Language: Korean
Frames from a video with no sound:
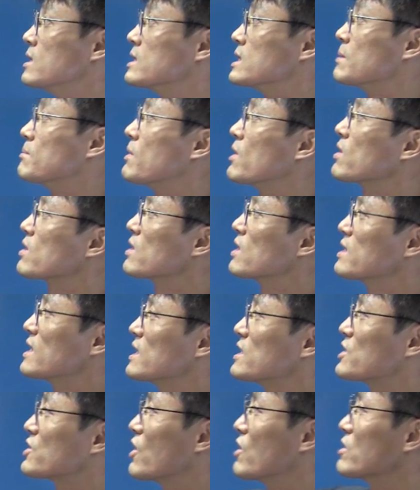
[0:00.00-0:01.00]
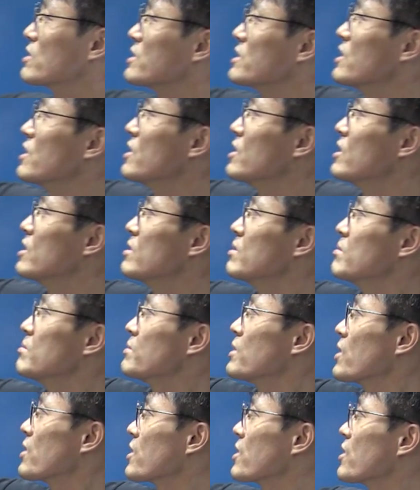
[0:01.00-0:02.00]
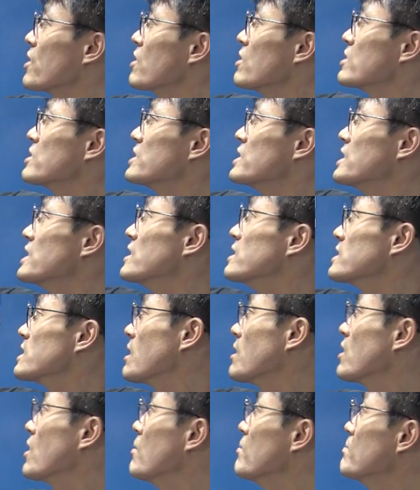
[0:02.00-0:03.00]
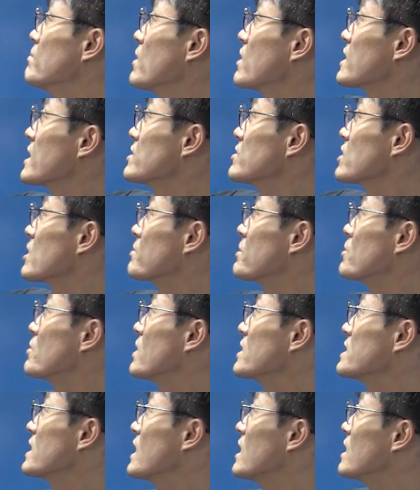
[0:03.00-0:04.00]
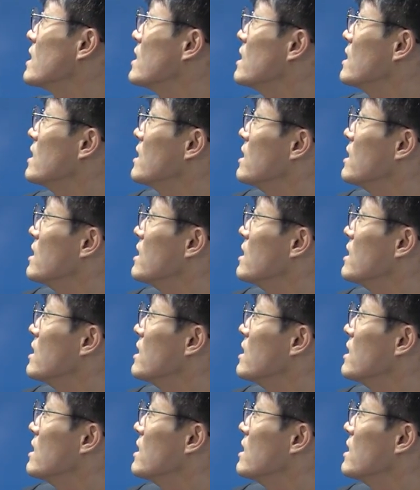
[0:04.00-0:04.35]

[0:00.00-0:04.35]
자, 법관의 정년 변경 시 자, 헌법 개정이 필요하냐?